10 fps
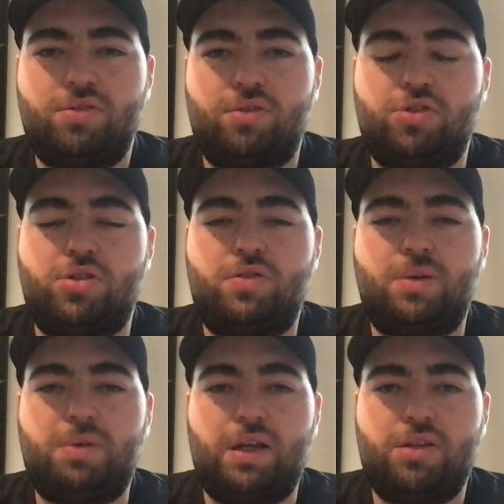Aujourd'hui, on va
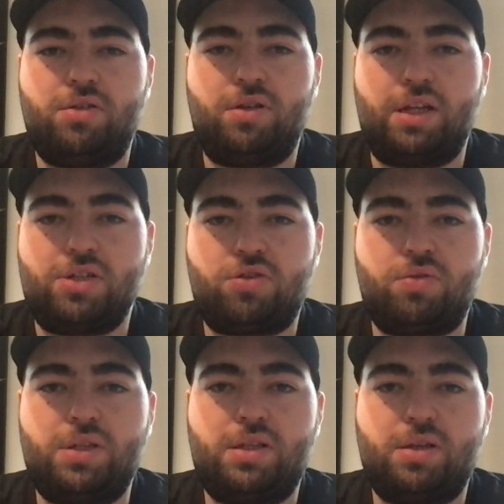parler de la
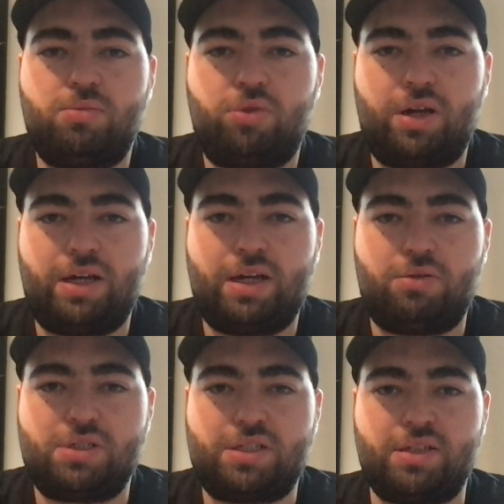suite pour YK
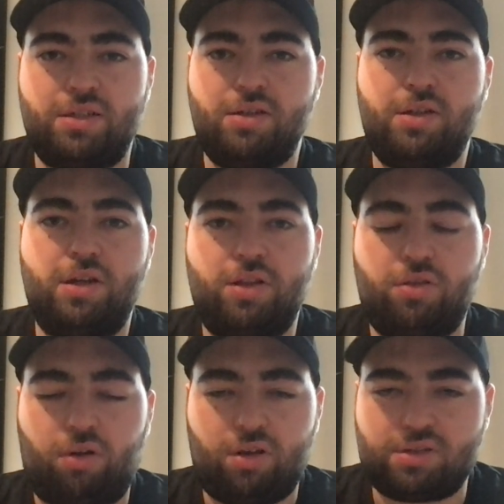Wrestling.
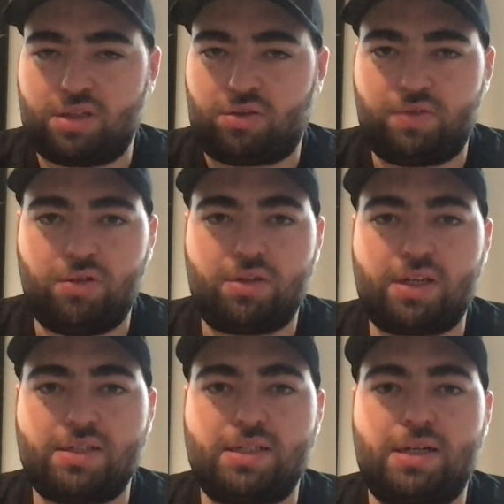Donc, ça va être une vidéo
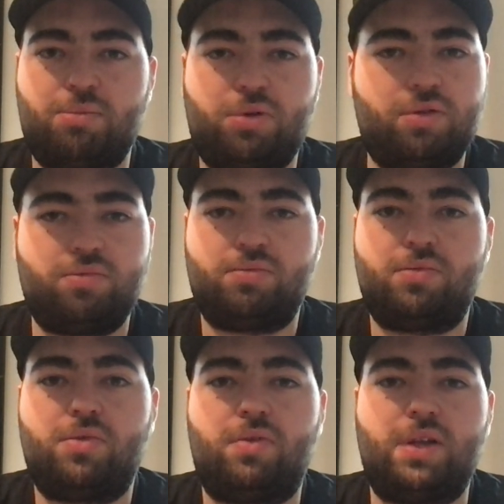très simple.
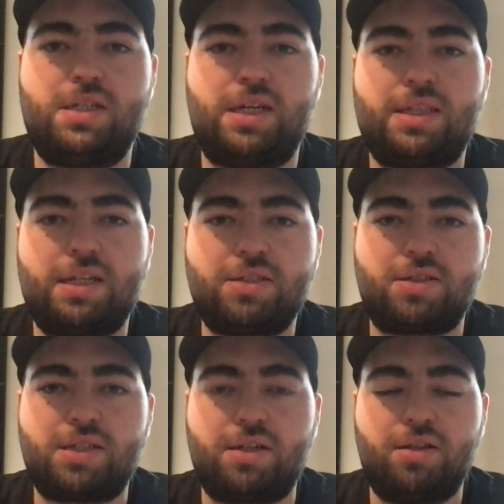On va aller direct à
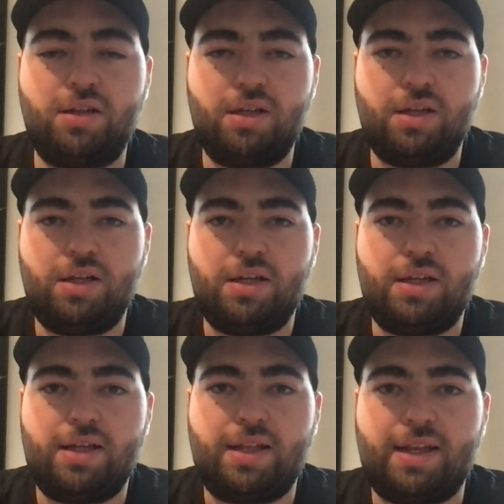l'essentiel.
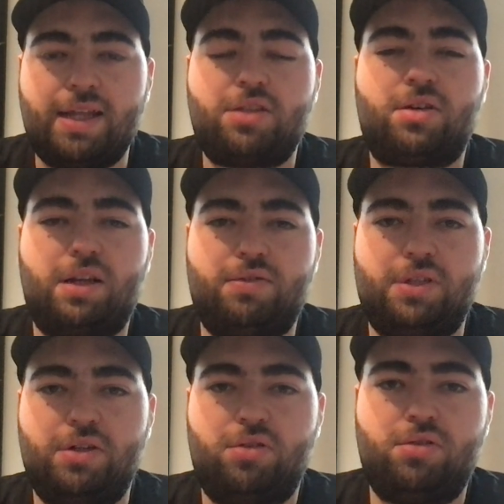Là, tant que la
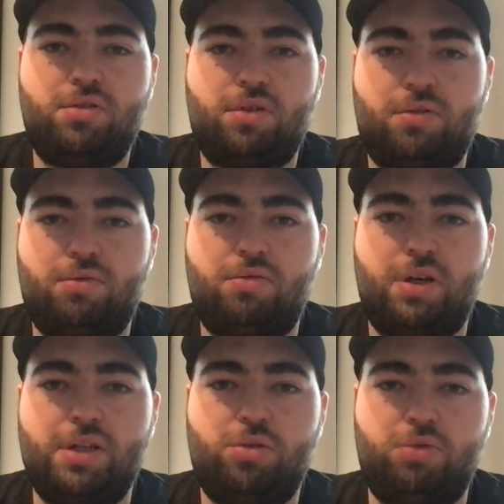vidéo, comme vous
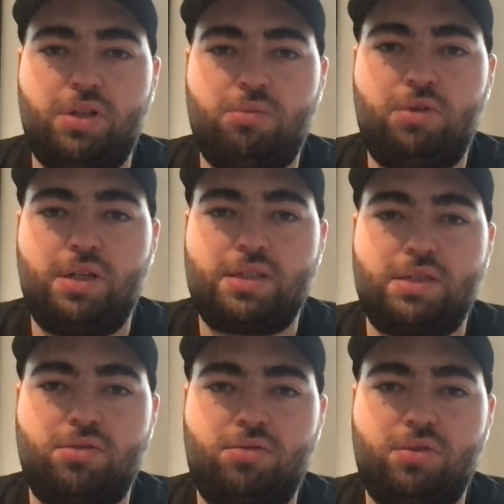voyez depuis le début de la
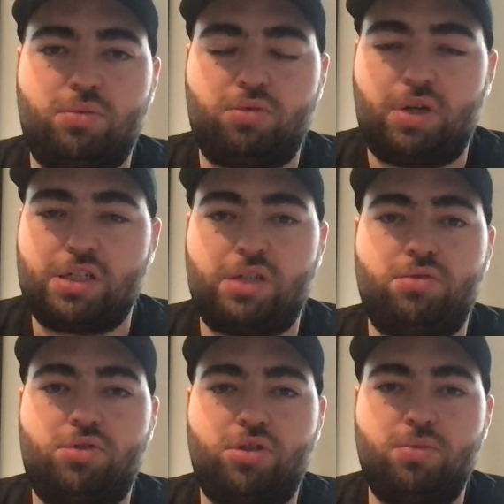saison, depuis la chaîne
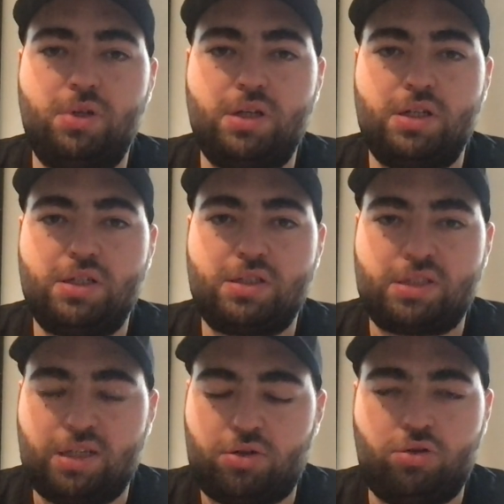YouTube,
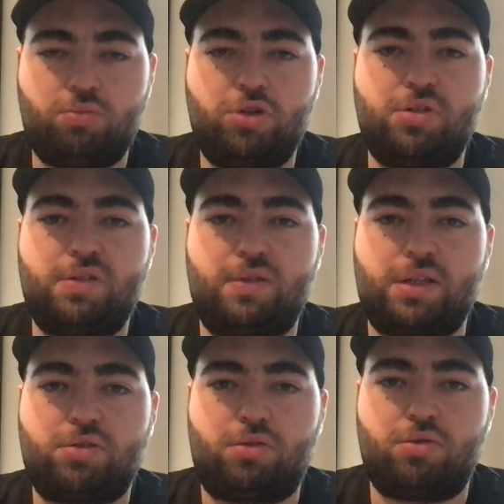c'est que le mode univers
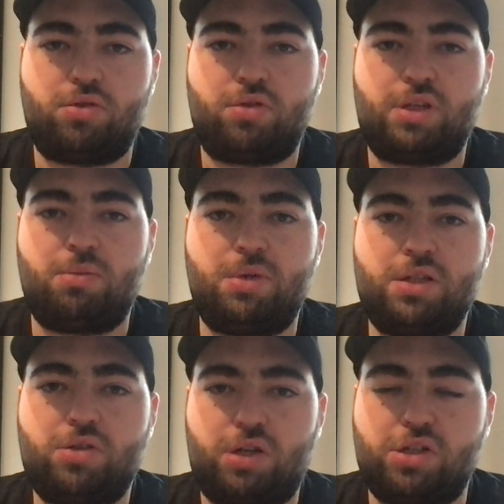sur le gaming,
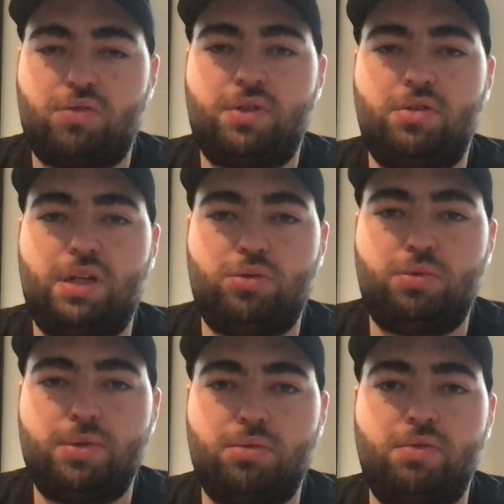sur les jeux vidéo de la
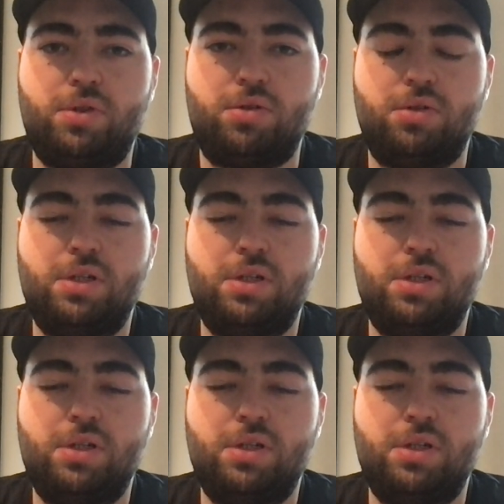WWE.